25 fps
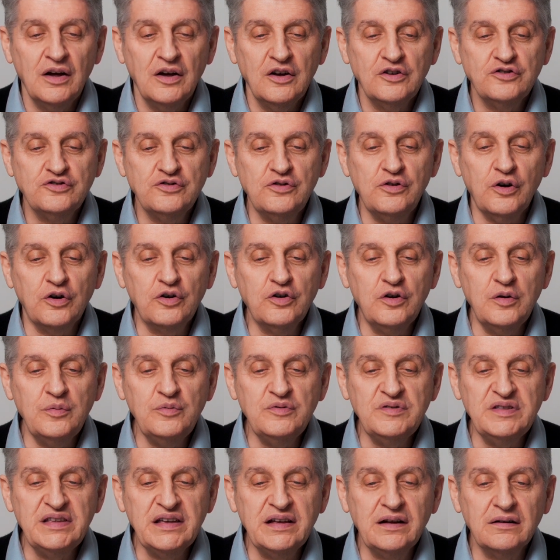je leur
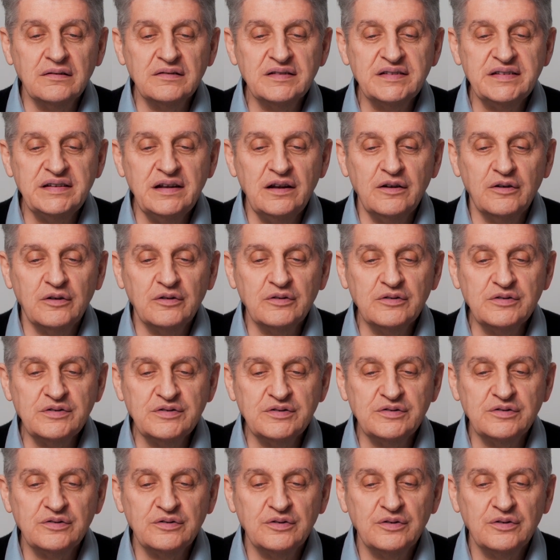communique en
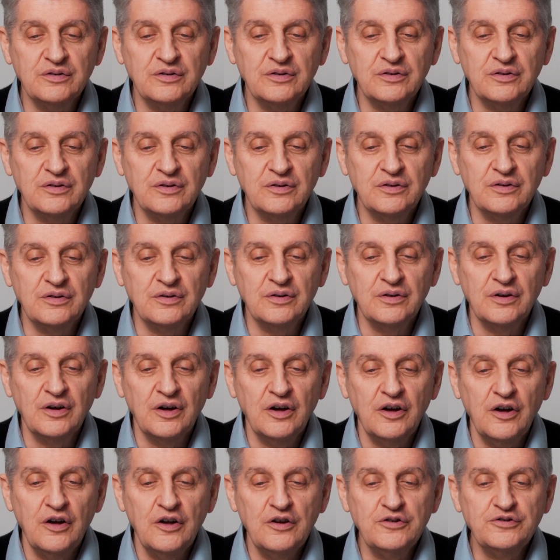silence
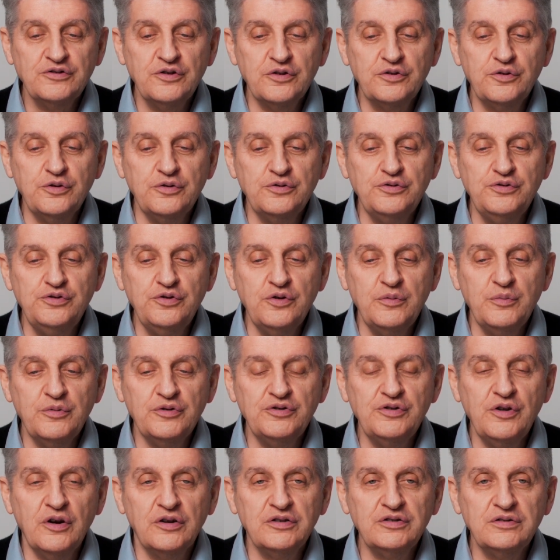ce que Dieu me
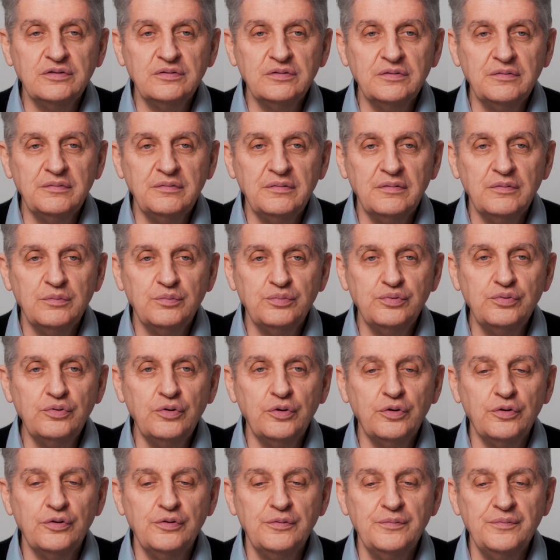donne
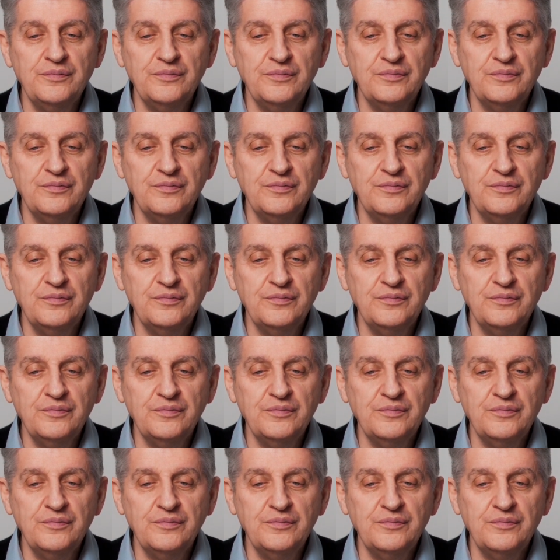pour eux.